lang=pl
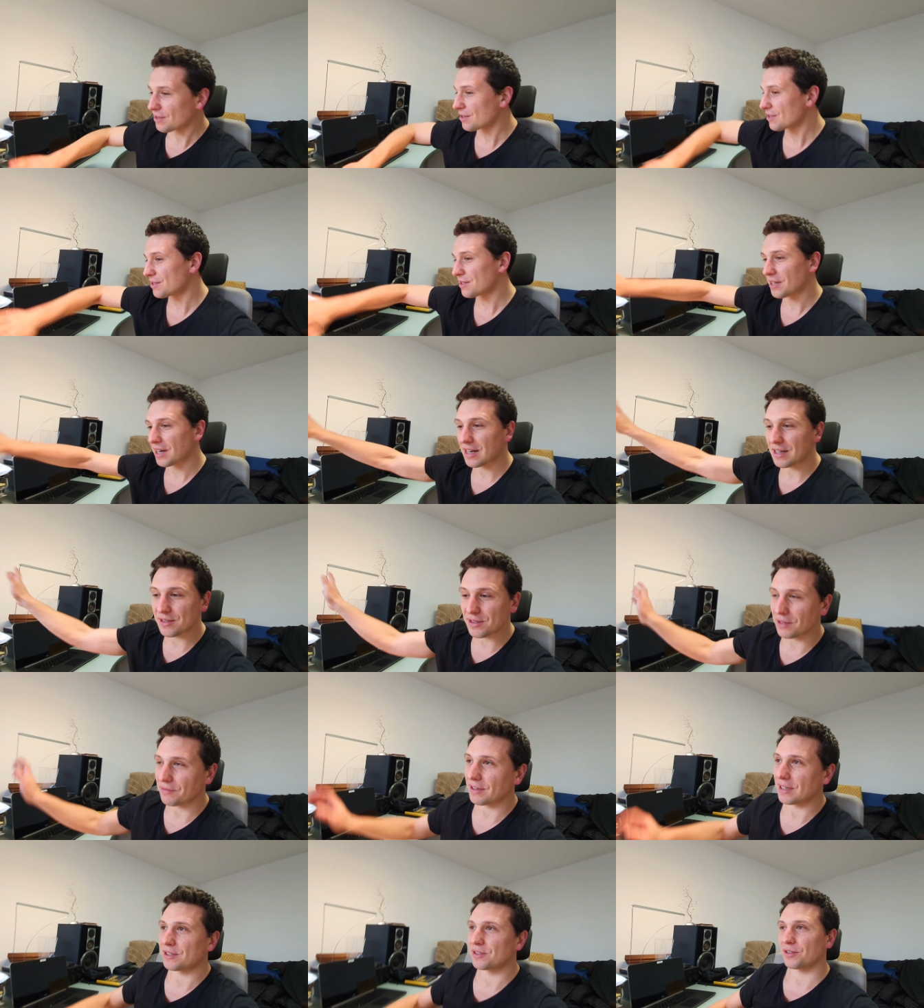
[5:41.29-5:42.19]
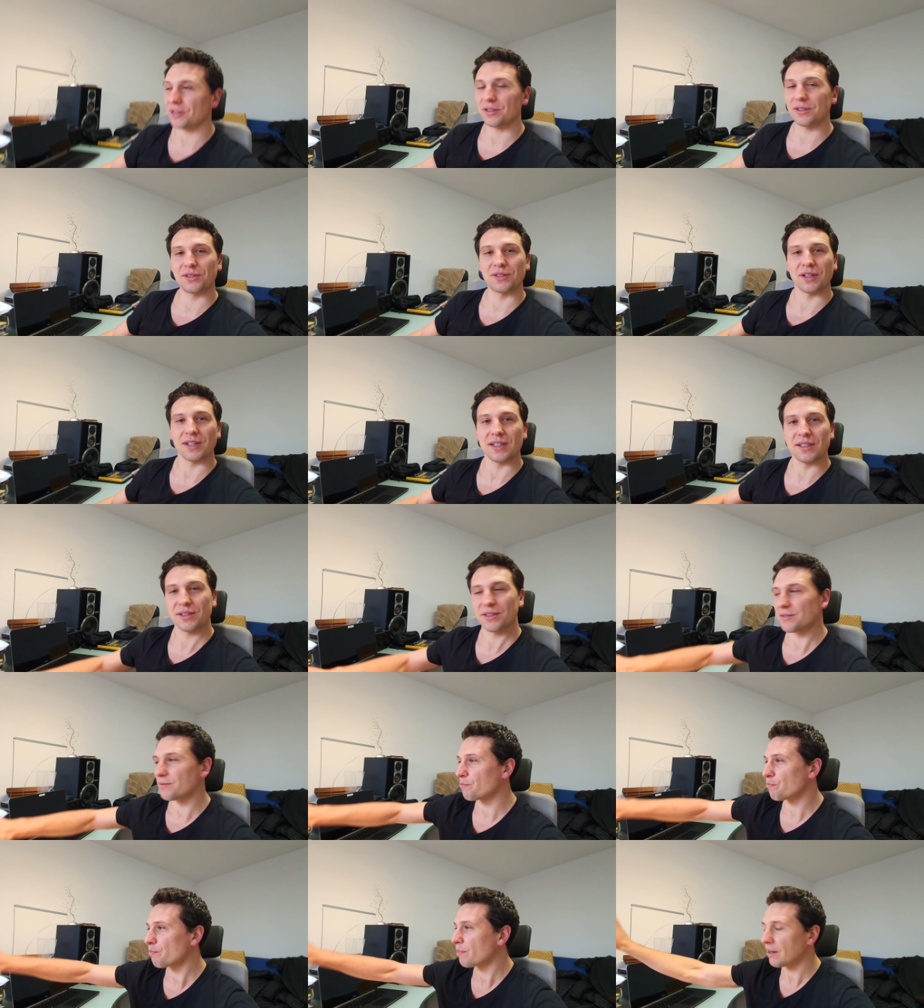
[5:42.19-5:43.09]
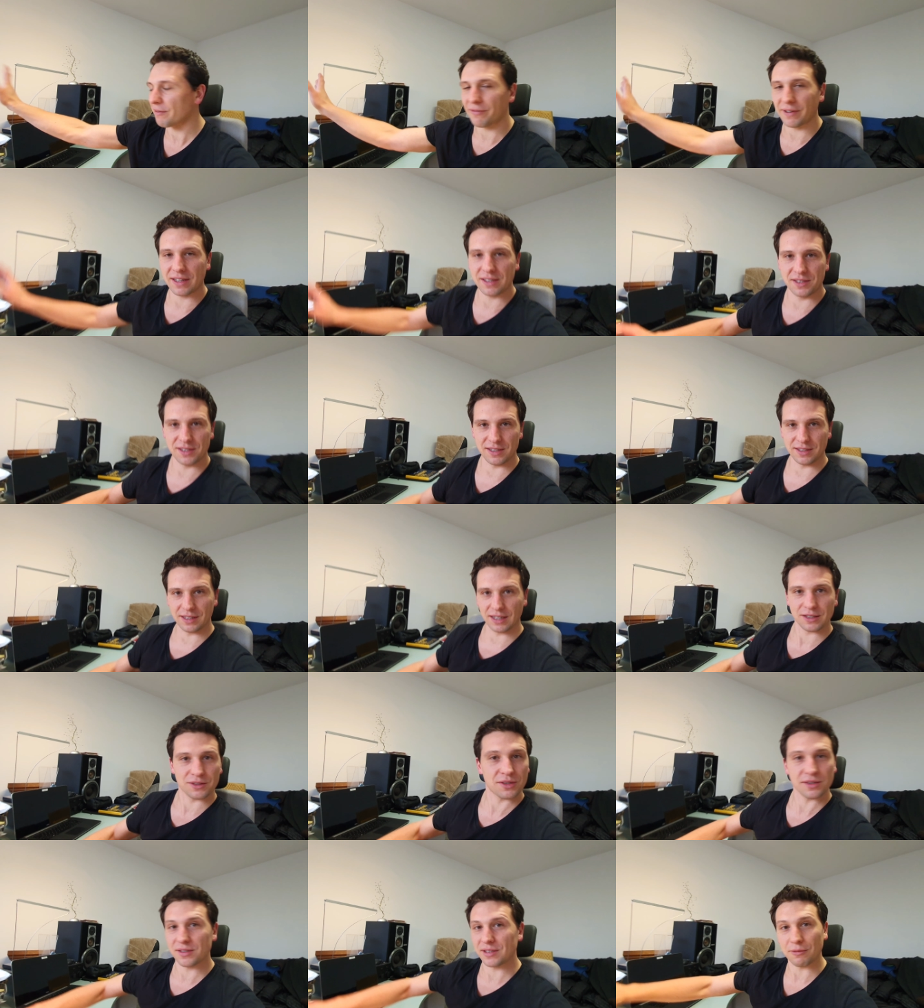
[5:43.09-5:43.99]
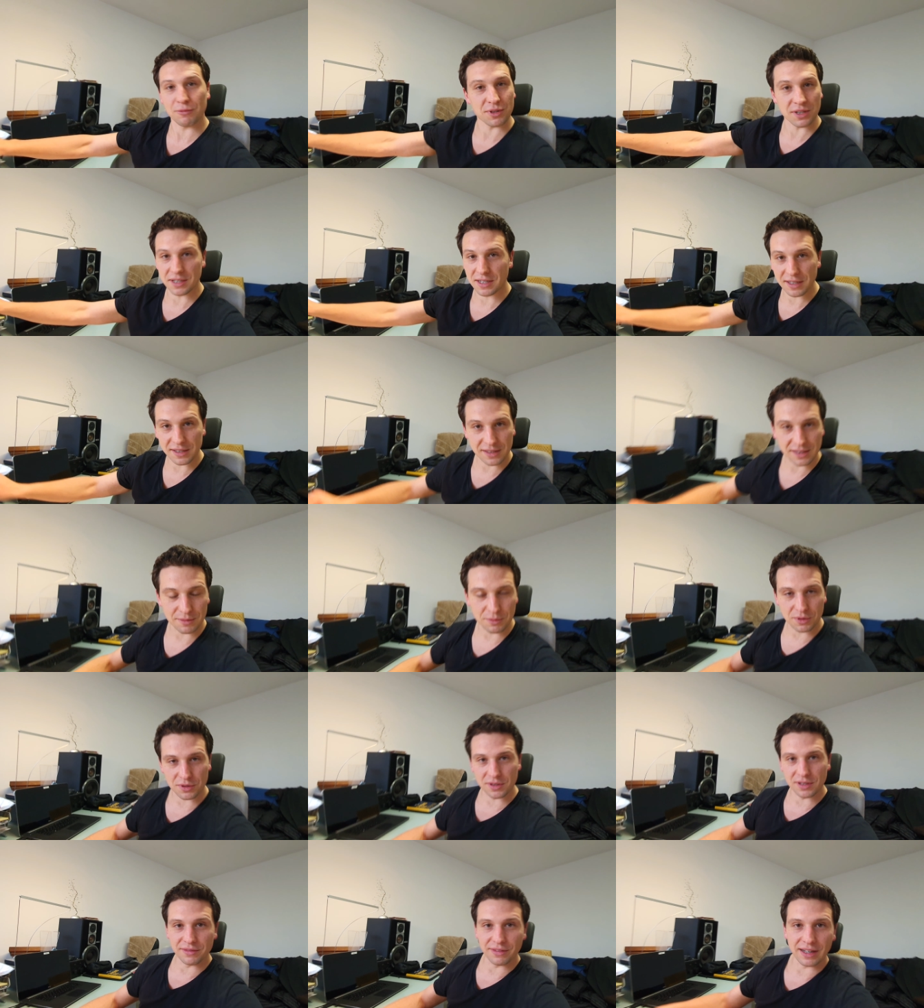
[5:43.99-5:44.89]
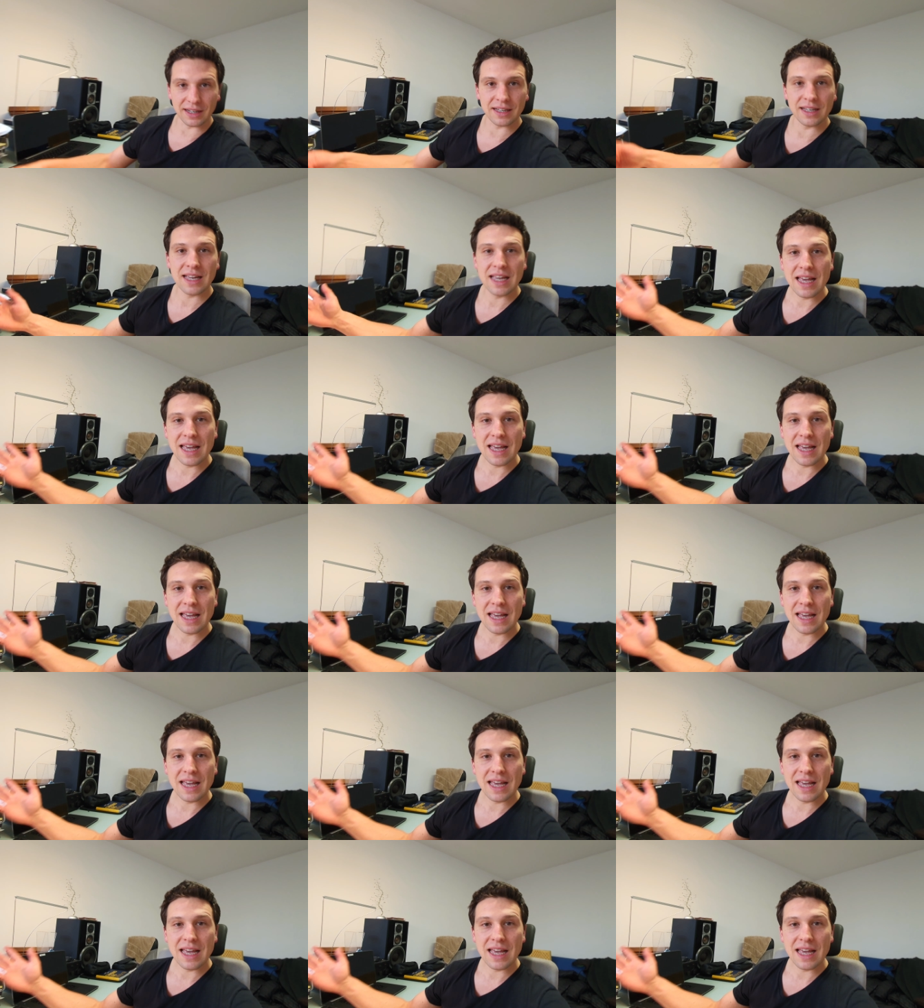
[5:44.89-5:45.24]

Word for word: zrealizować coś, co jest perfekcyjne, co z założenia jest niemożliwe.